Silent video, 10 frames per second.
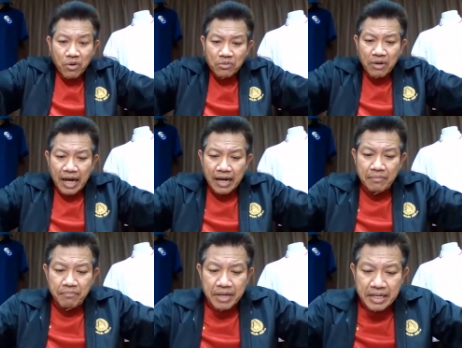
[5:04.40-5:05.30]
มมุติว่า
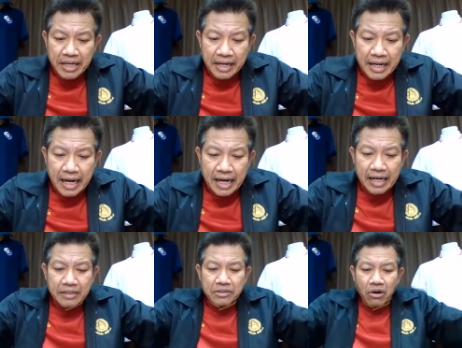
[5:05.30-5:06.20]
พิยดา
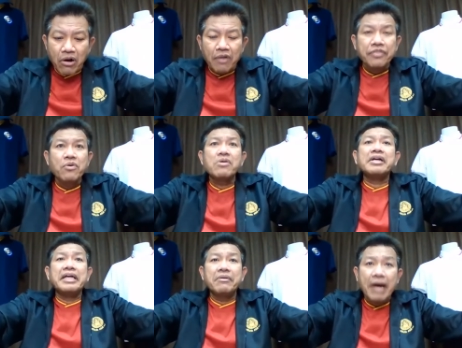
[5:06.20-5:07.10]
ต่อสู้
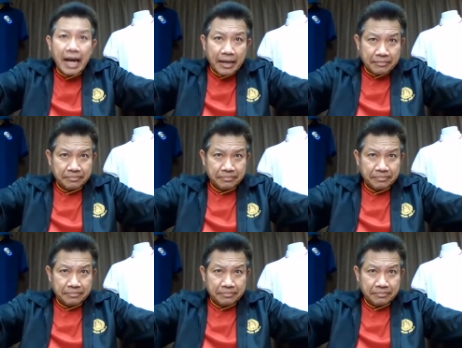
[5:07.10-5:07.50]
คดีว่า